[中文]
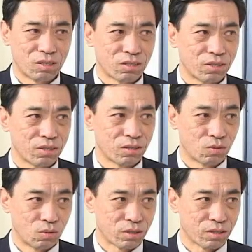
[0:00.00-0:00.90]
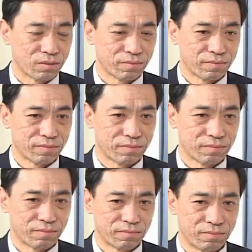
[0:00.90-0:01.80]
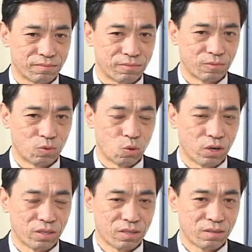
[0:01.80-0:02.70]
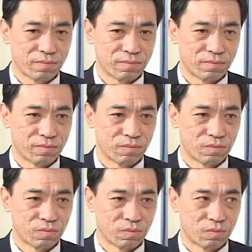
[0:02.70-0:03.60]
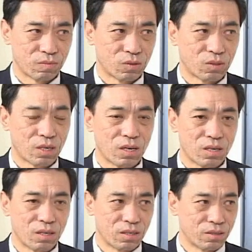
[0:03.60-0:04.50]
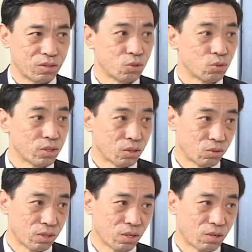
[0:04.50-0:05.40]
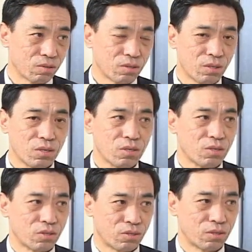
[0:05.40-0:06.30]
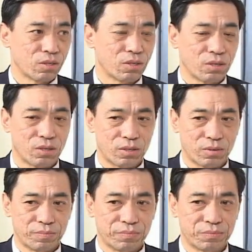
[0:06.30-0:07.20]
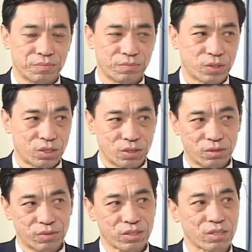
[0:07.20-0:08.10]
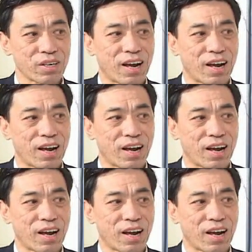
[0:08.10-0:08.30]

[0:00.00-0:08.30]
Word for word: 这也是一个过程。嗯，我呢，在艺术界都知道，是个嗯身体非常